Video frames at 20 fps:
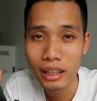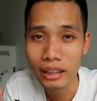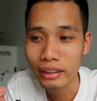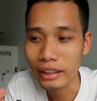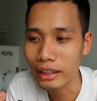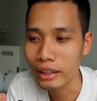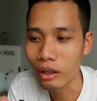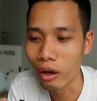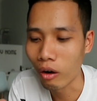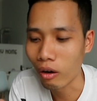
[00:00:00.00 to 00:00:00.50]

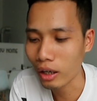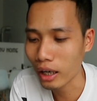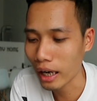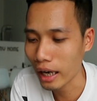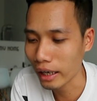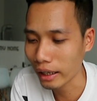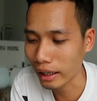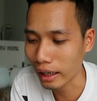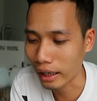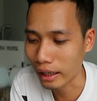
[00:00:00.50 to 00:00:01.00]
Thì đó là
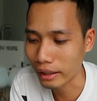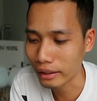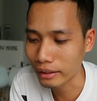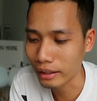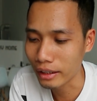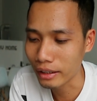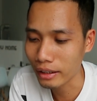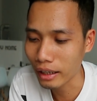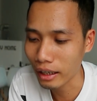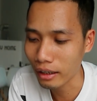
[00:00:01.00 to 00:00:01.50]
hai cái
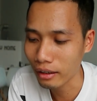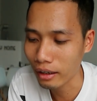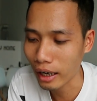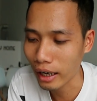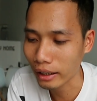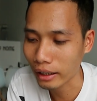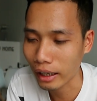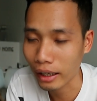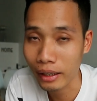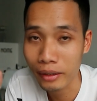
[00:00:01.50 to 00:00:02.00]
tính năng,
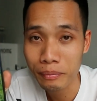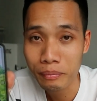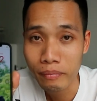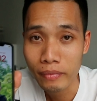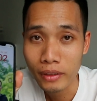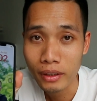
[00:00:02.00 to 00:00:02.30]
hai cái